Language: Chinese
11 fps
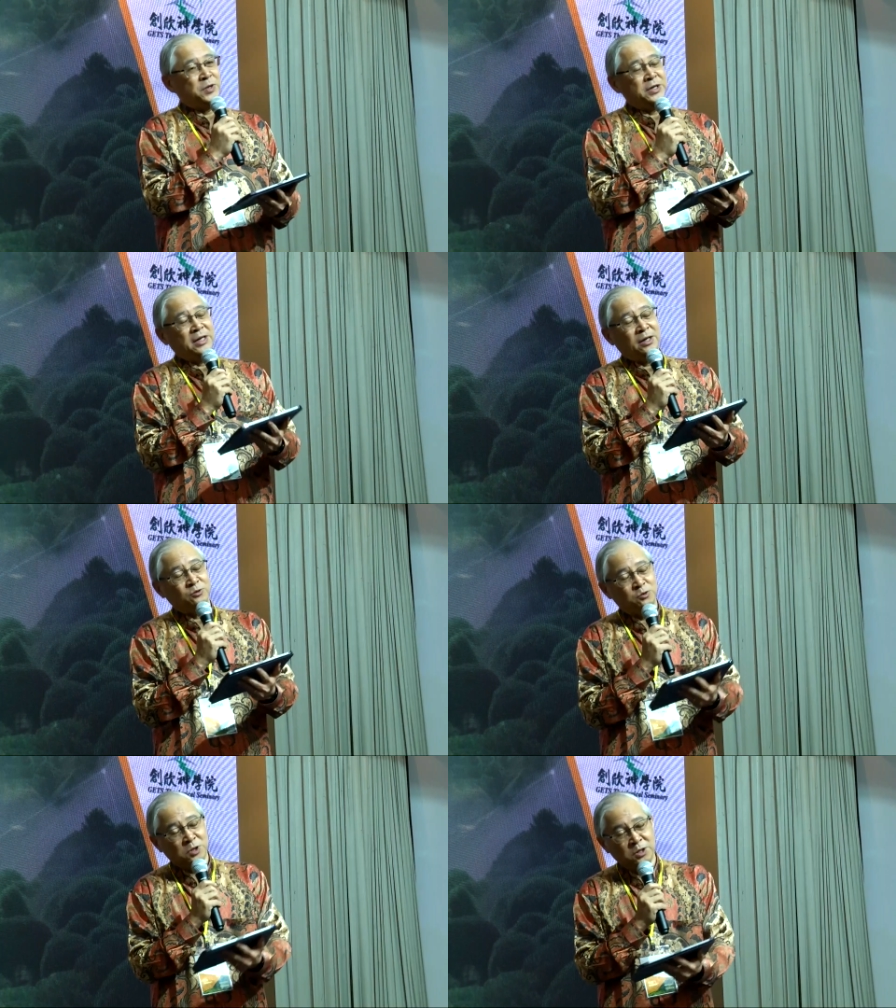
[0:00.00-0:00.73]
然后
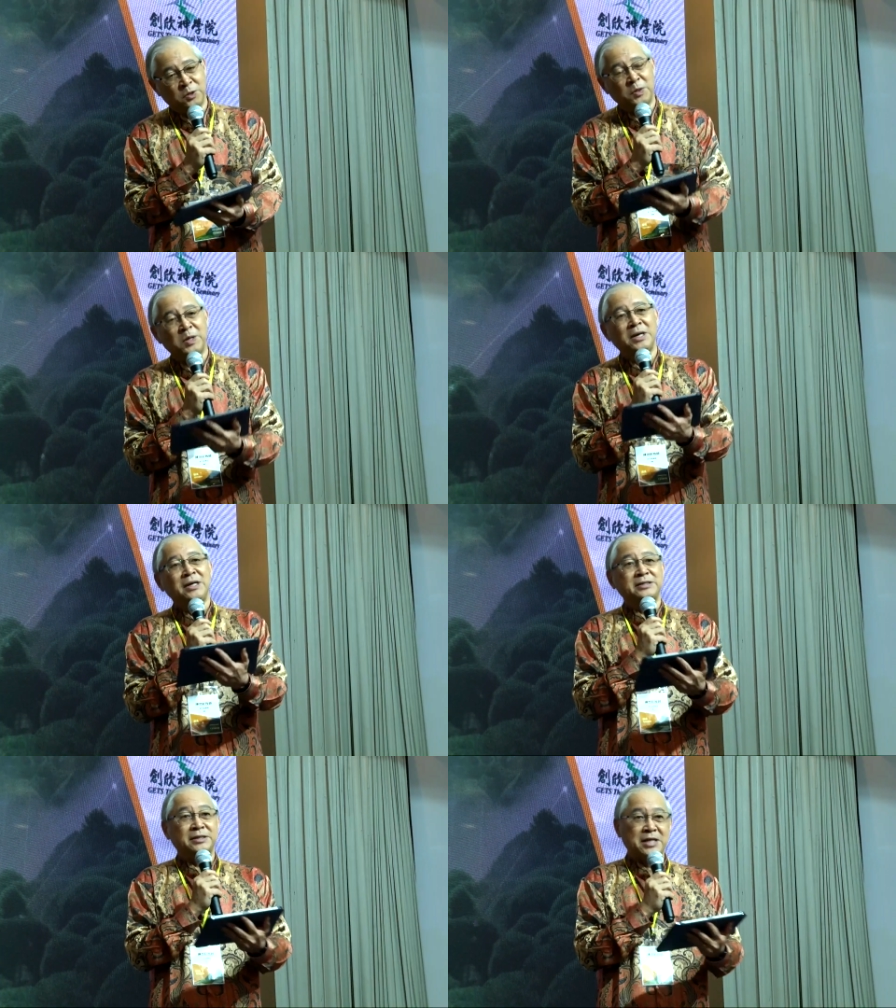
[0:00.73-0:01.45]
最后
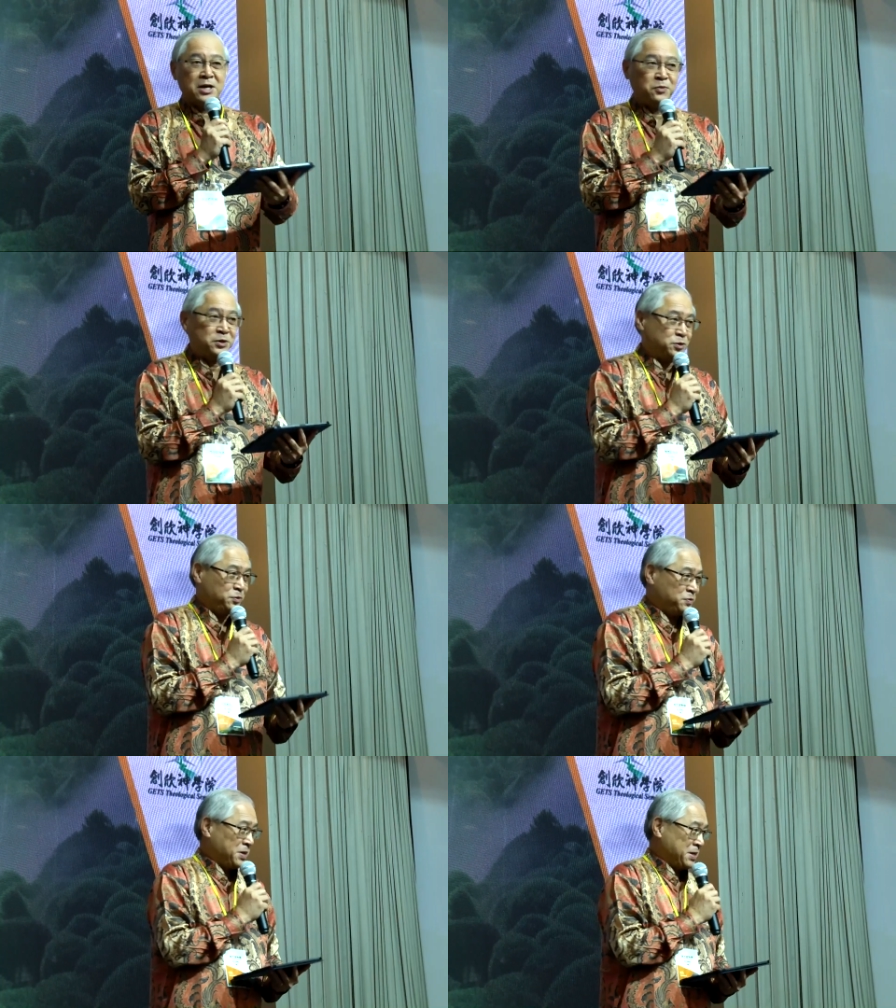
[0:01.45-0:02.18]
在大会的时候
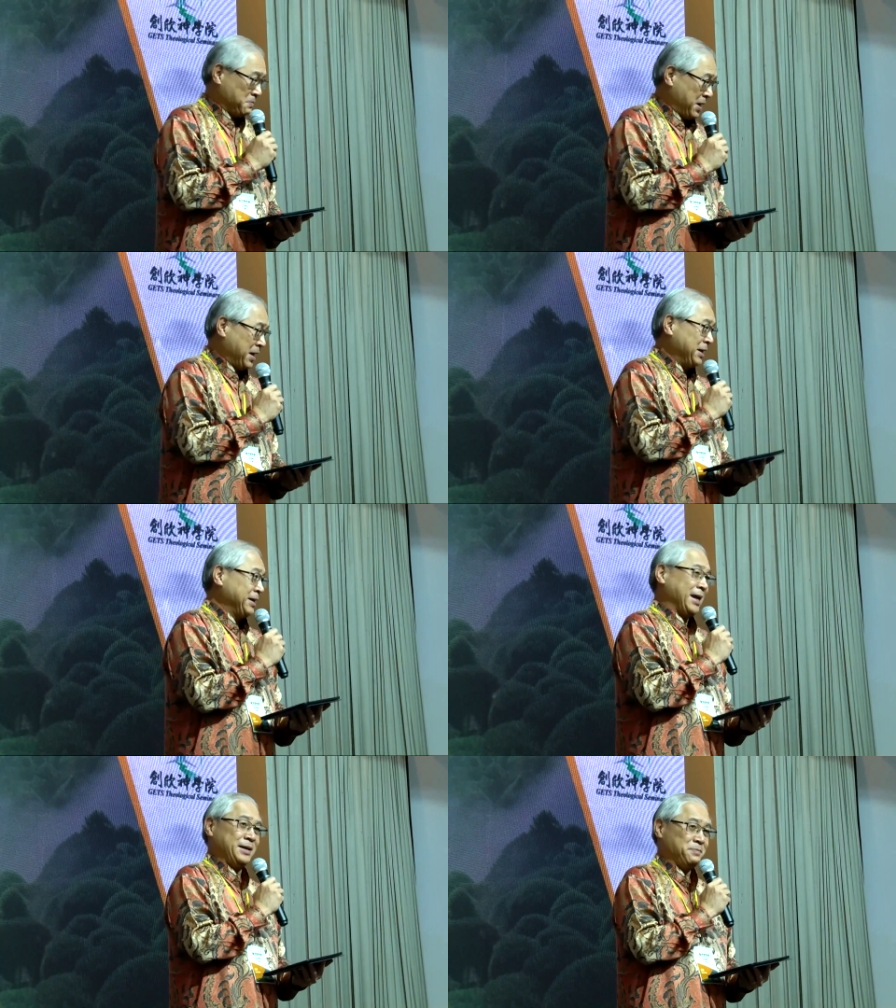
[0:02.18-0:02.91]
忙
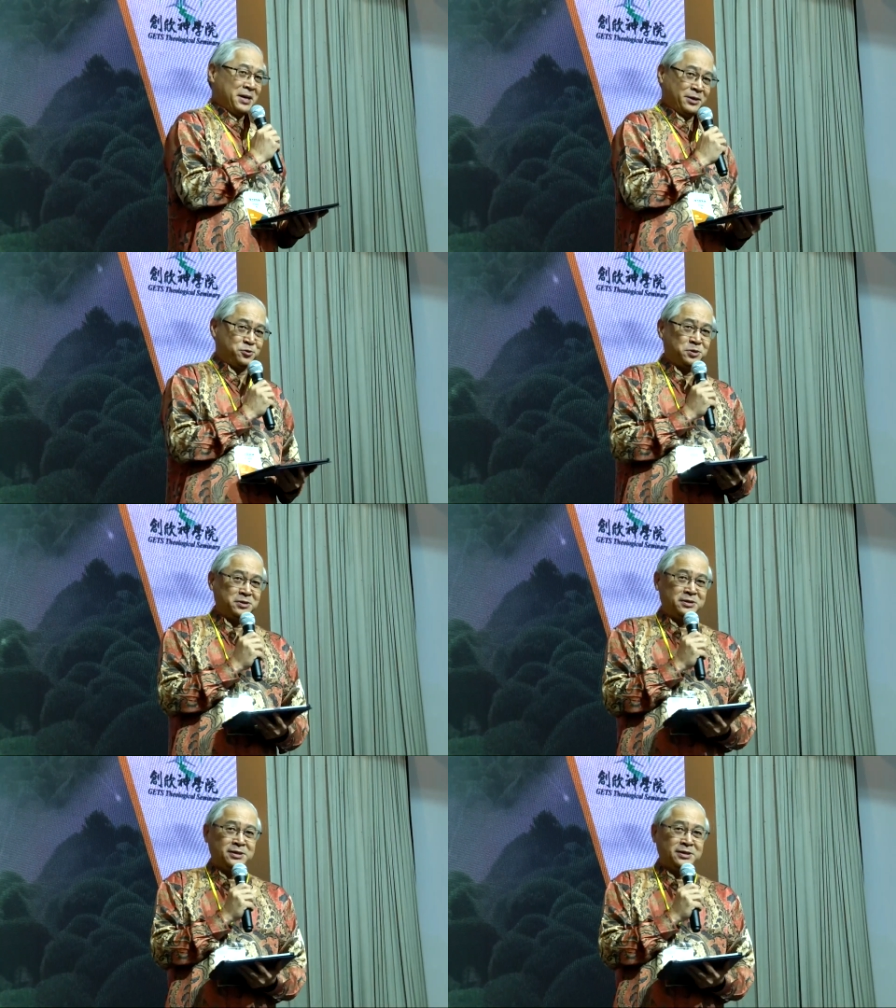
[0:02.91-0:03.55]
来忙去，